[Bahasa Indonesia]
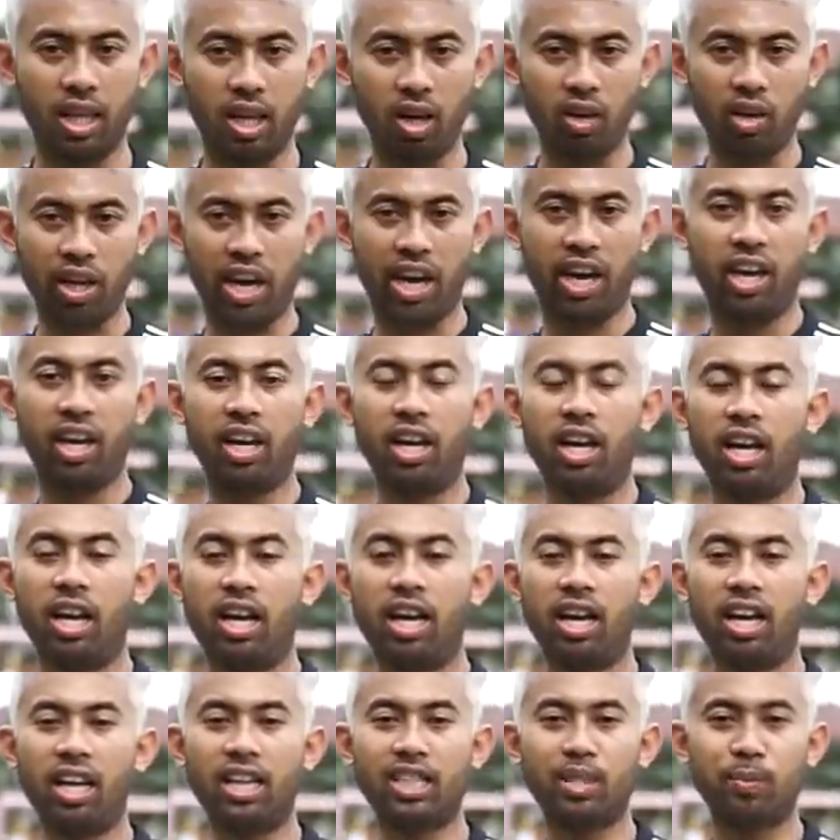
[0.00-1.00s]
oke okay,
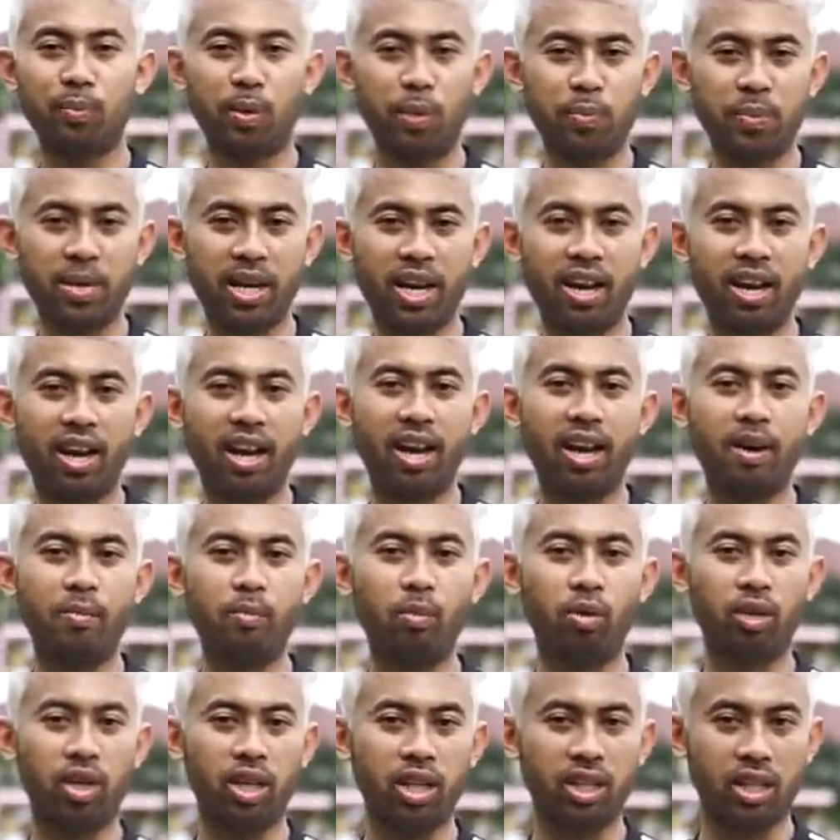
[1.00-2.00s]
eh, sebelumnya
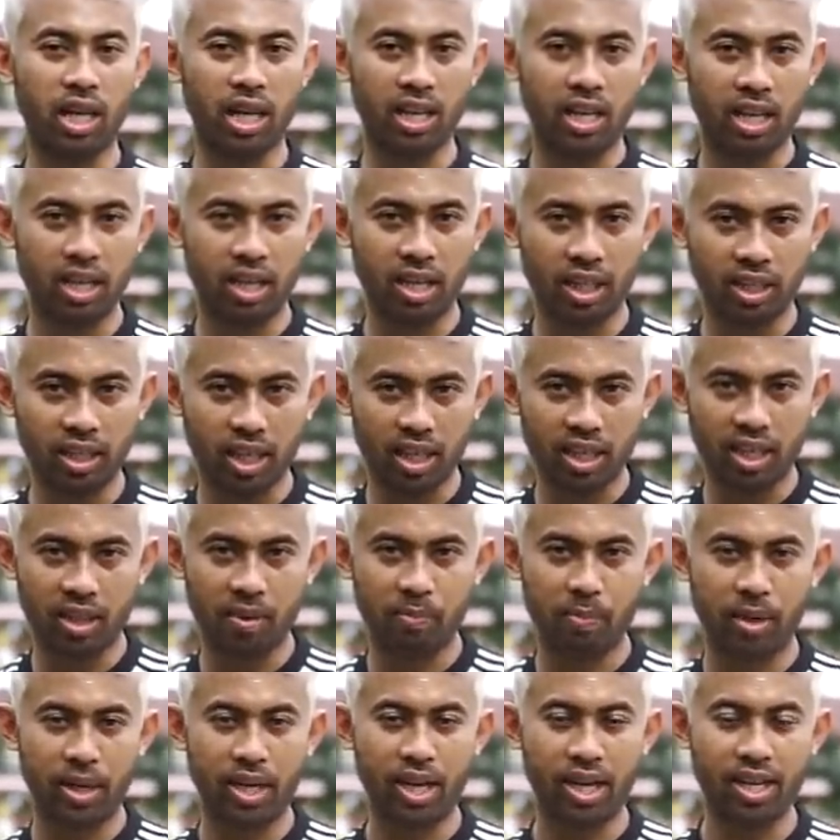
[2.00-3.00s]
mungkin kalian lihat ada
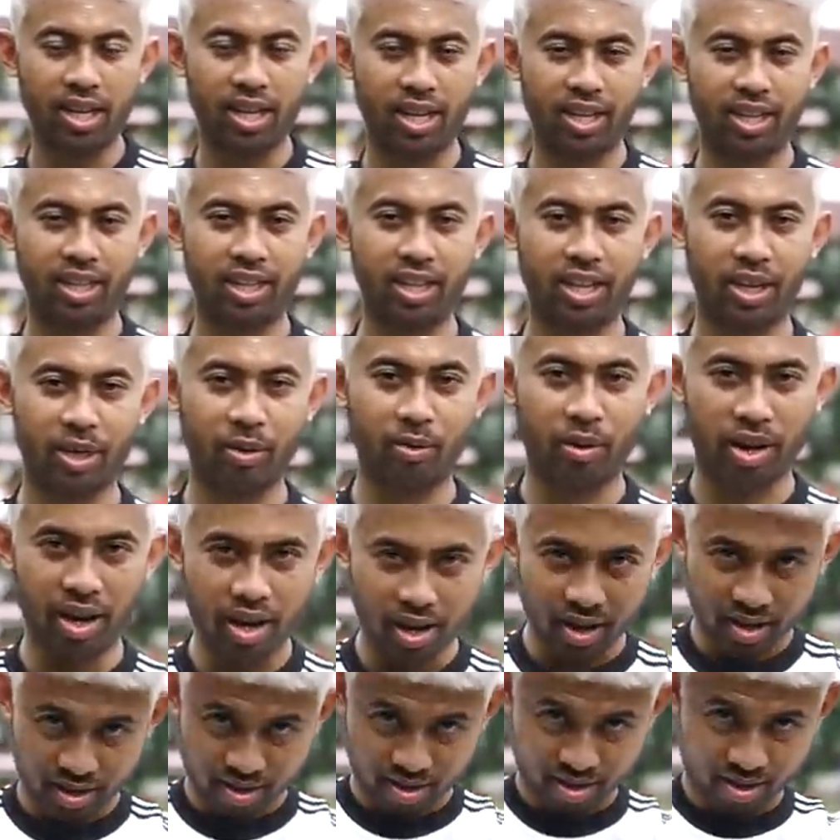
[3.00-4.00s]
yang beda dari diri
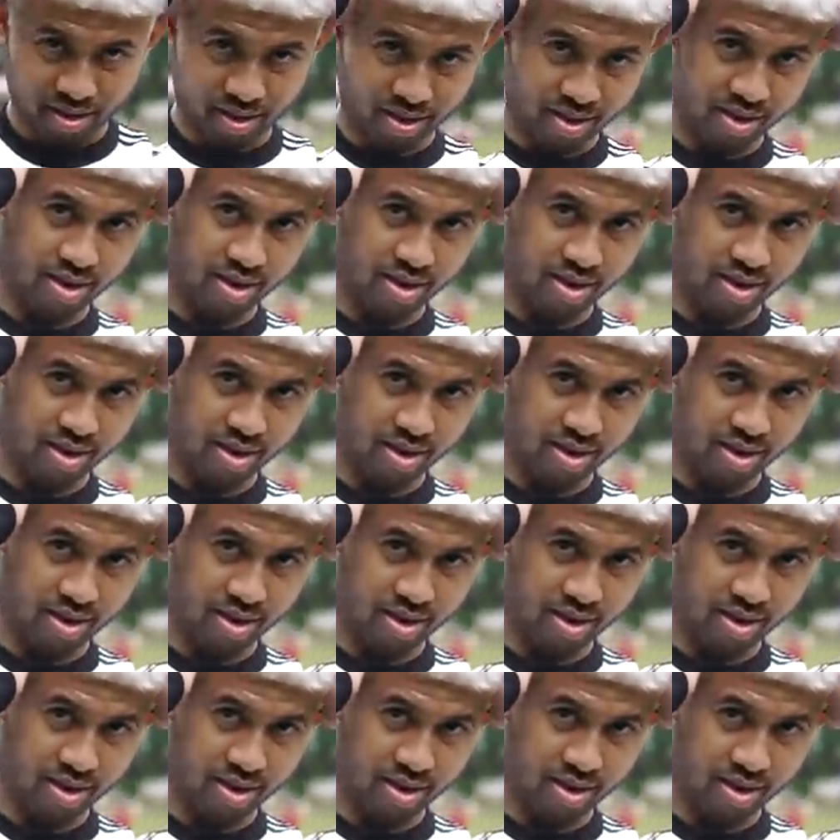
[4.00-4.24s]
gue